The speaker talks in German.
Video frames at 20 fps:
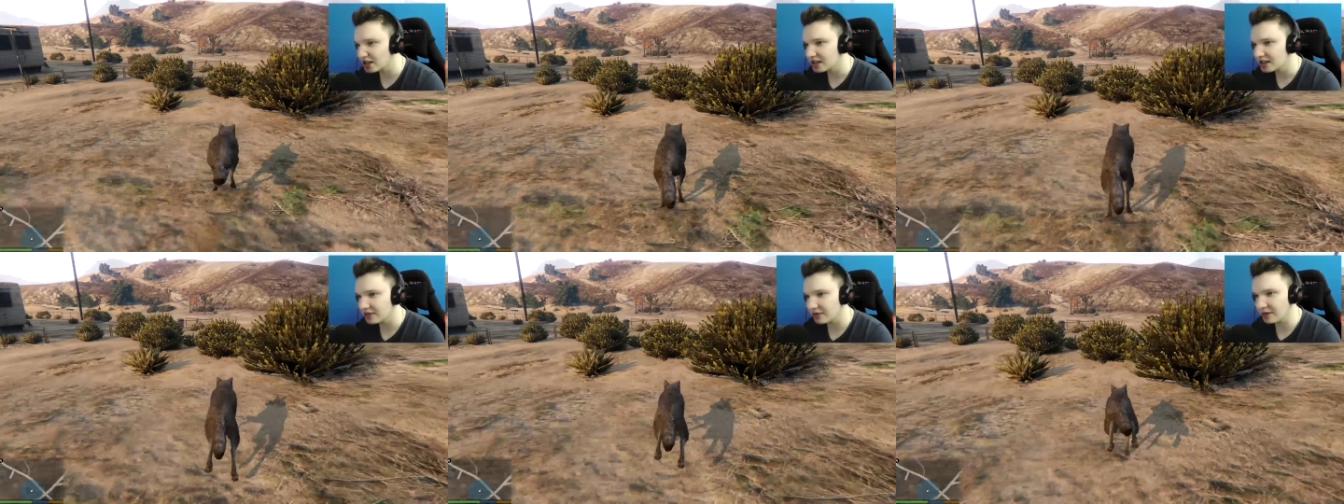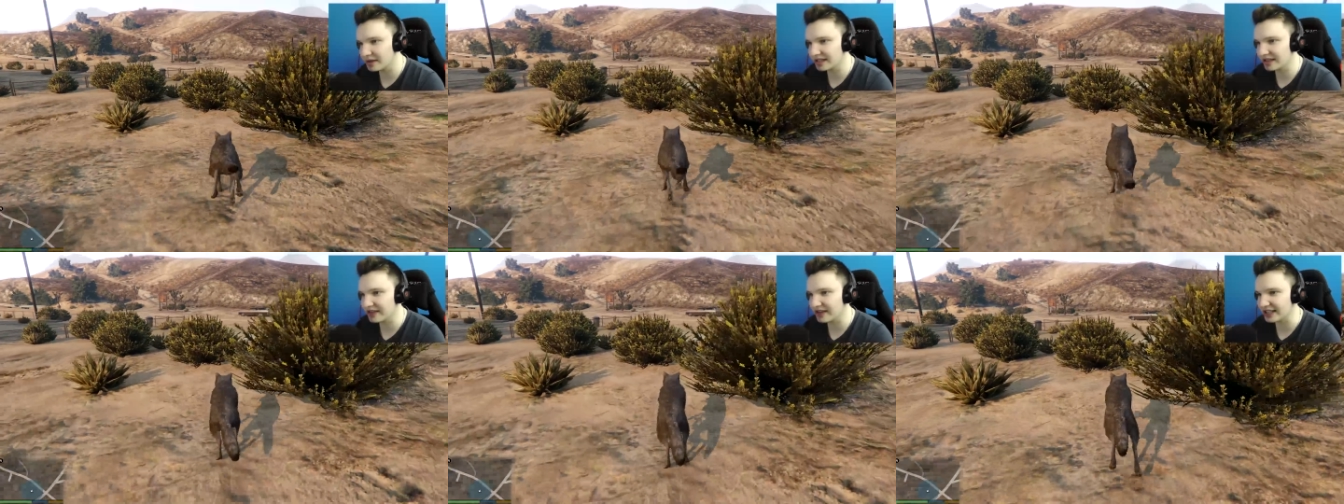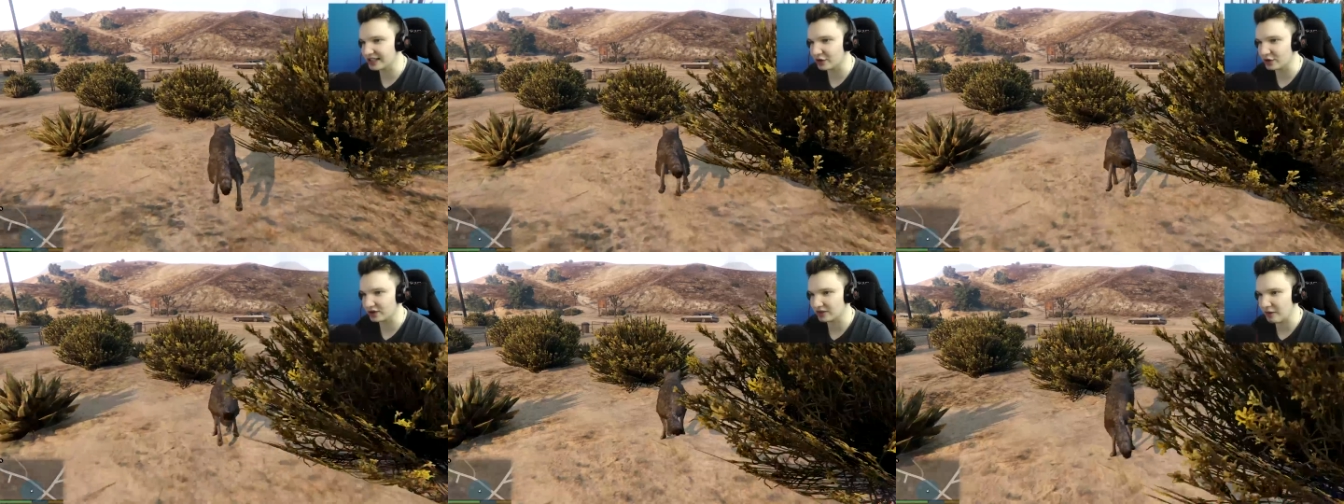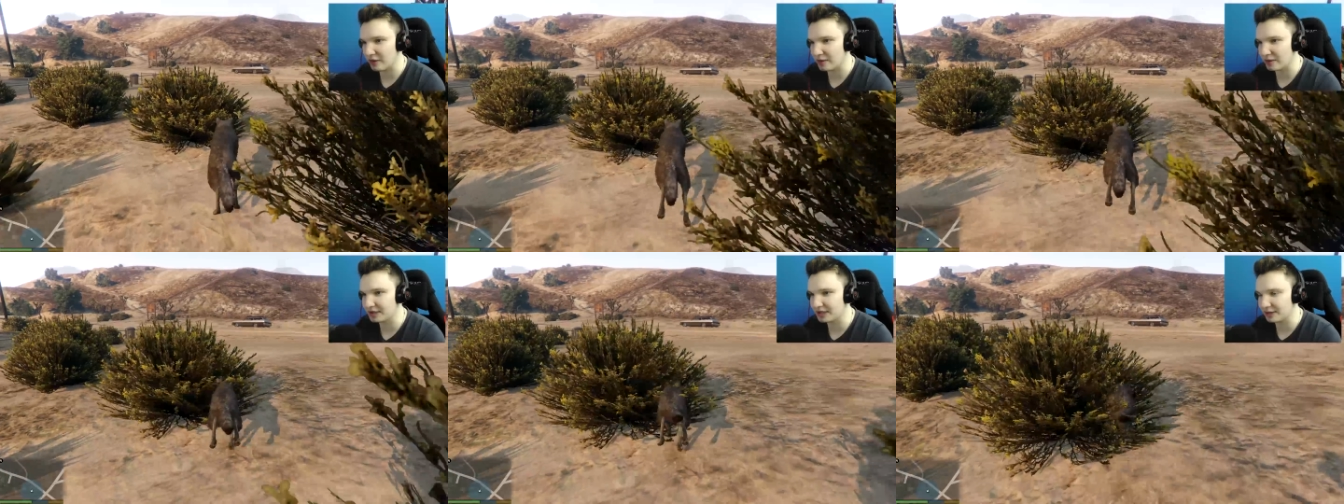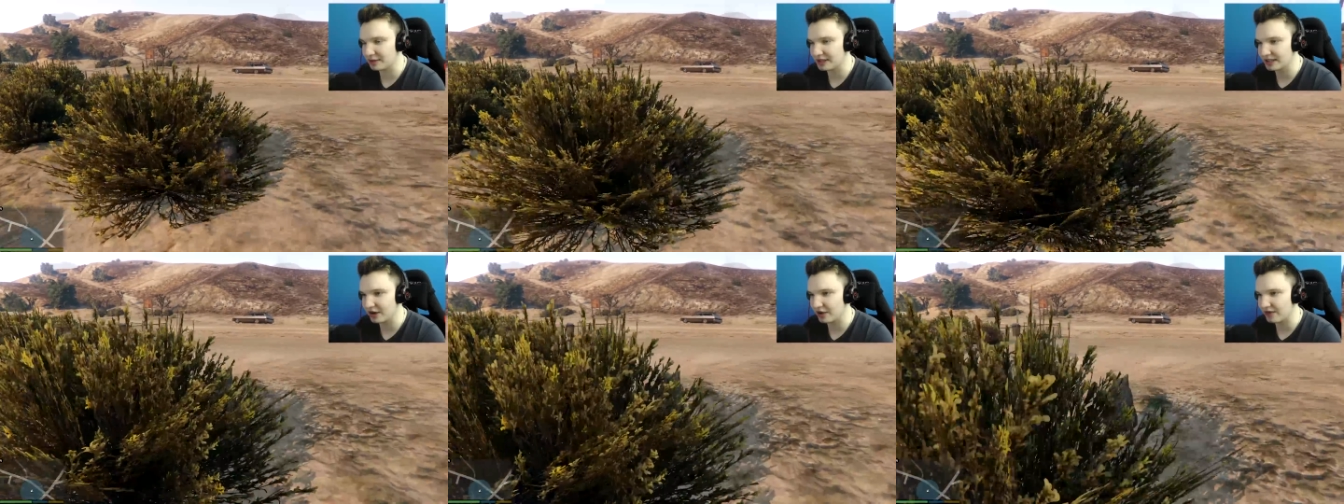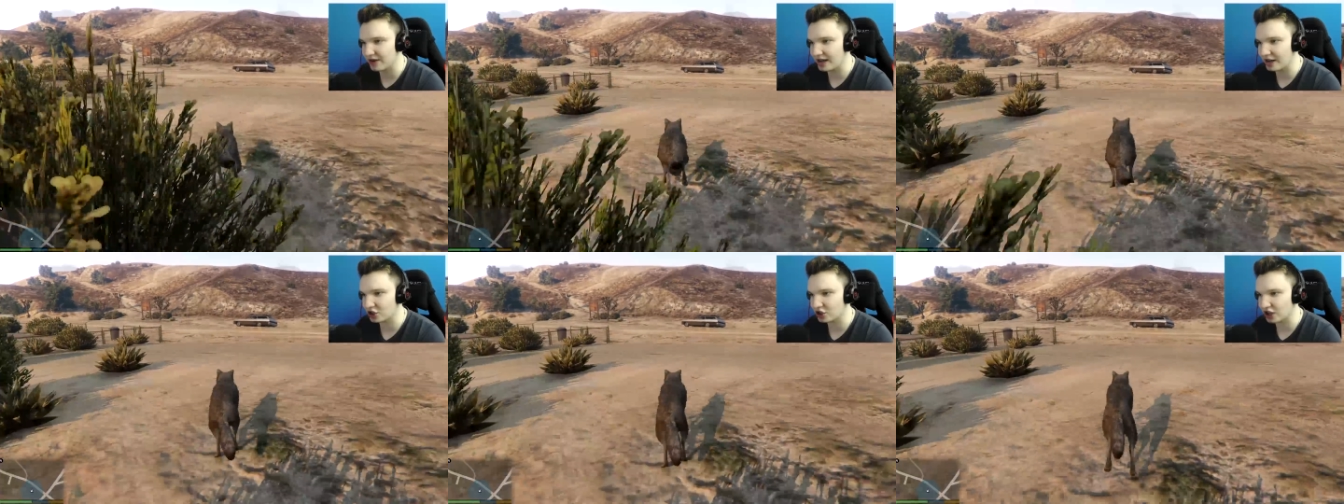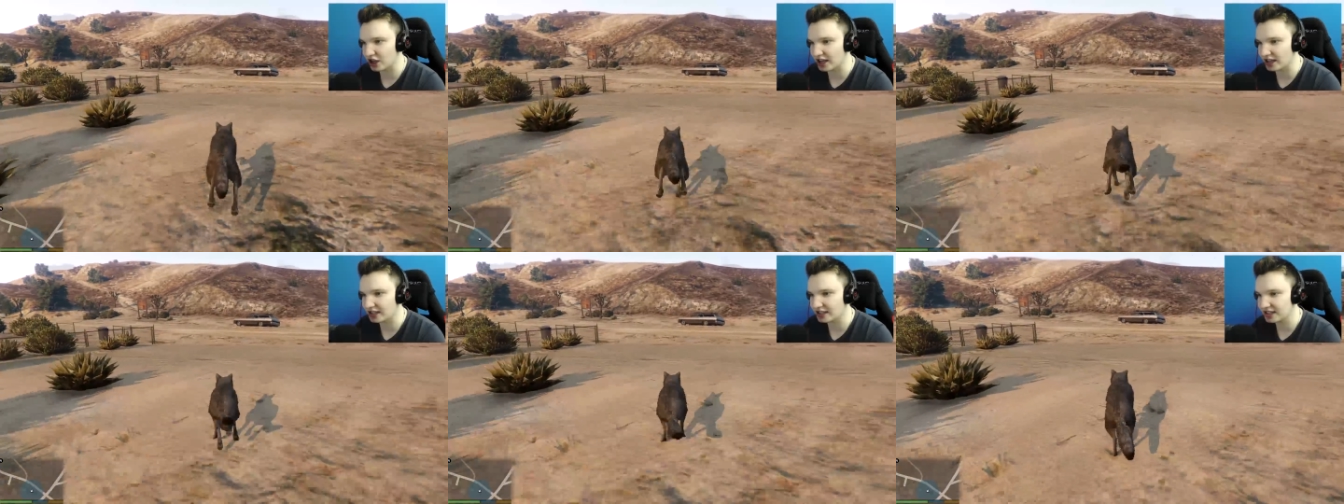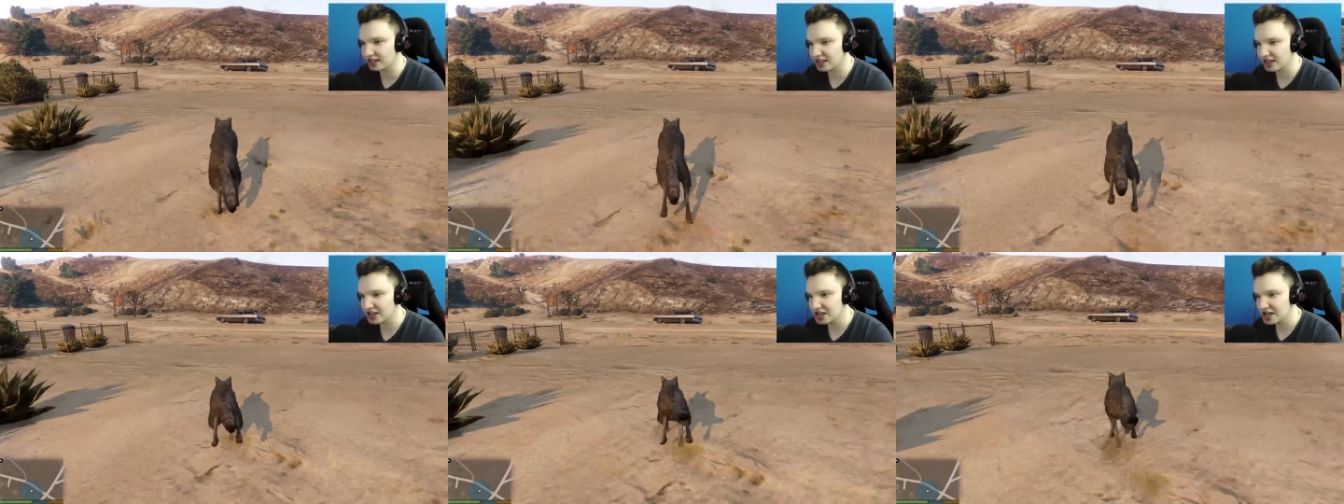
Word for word: Ich will mal sehen, wie das aussieht, wenn man mit ihm in den Wagen steigt.